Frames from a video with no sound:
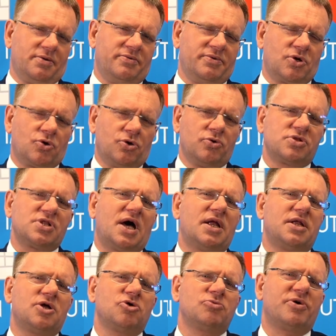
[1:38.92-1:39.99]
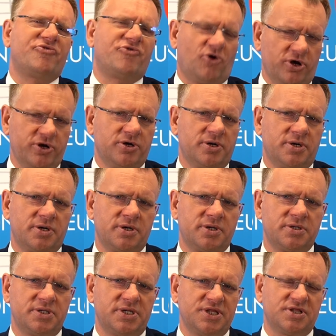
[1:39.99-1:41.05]
Wir können uns alle darüber freuen,
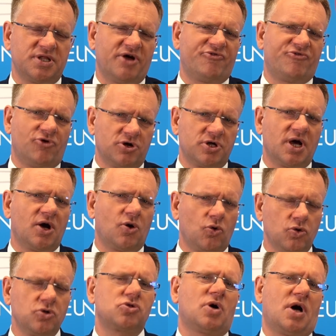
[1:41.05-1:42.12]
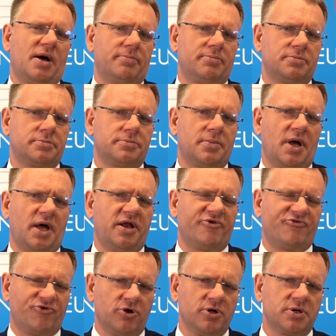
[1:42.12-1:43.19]
diesen Erfolg errungen zu haben. Ein
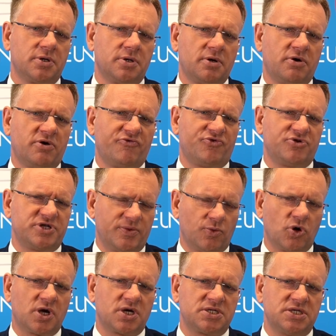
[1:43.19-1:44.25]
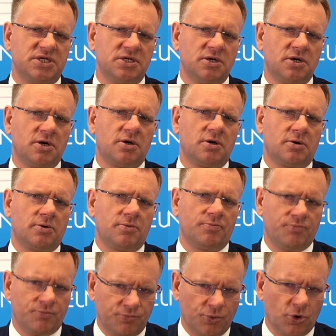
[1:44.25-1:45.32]
Erfolg von Demokratie,
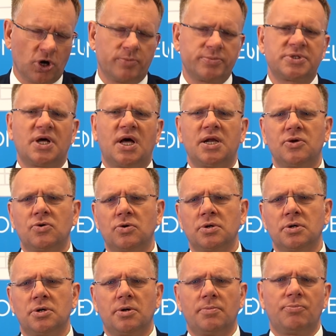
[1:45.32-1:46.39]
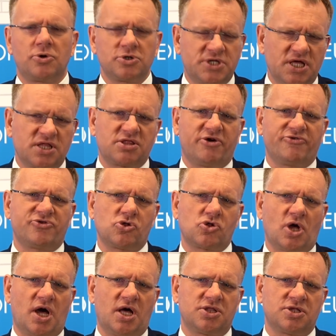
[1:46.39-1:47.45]
Bürgerbeteiligung, Protest auf der
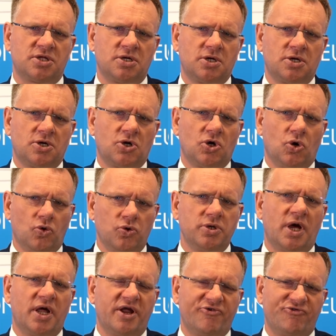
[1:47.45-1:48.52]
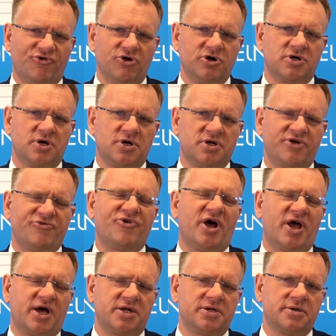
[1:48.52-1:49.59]
Straße und ein Erfolg der
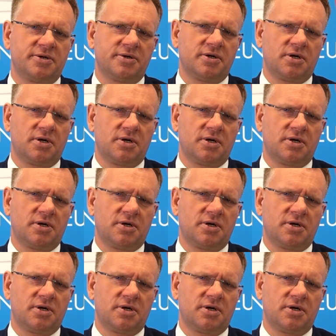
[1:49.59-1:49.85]
Freiheit.